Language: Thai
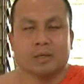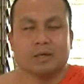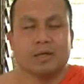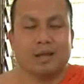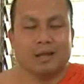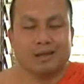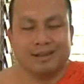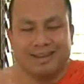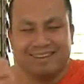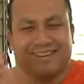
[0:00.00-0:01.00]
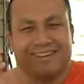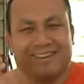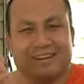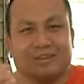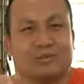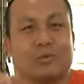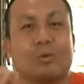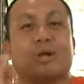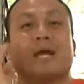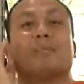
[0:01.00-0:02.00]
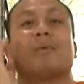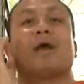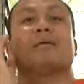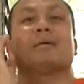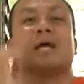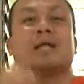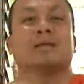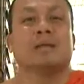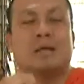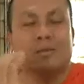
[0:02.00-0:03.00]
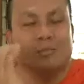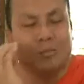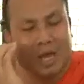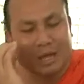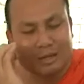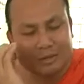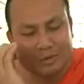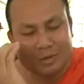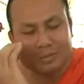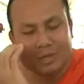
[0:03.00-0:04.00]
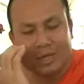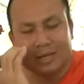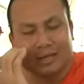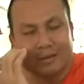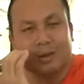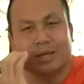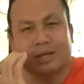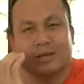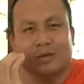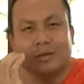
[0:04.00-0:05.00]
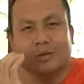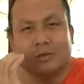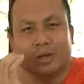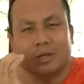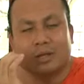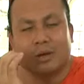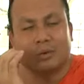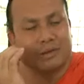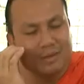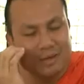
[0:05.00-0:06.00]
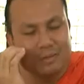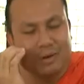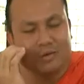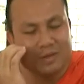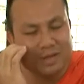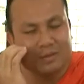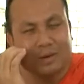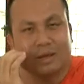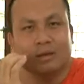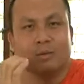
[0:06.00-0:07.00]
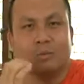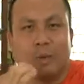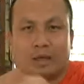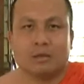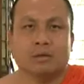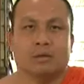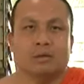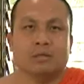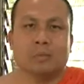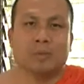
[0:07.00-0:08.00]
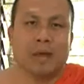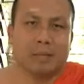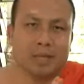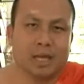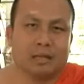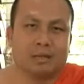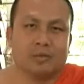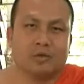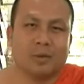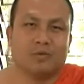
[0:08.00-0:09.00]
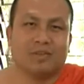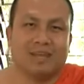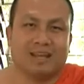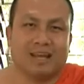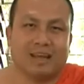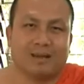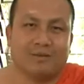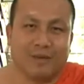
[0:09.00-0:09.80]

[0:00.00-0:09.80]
เลี้ยนให้ดีได้ล่ะเด้อโทรเคลียร์กับแม่เลยว่าอาจารย์แม่อันคอยว่าได้ดีได้ว่านี่คอยเอาเคซี่ได้ว่าเอาซี่ได้ว่านี่ไม่จะเป็นผ้าเป็นแน่นน่ะจะไปเอาซี่ยังไงล่ะ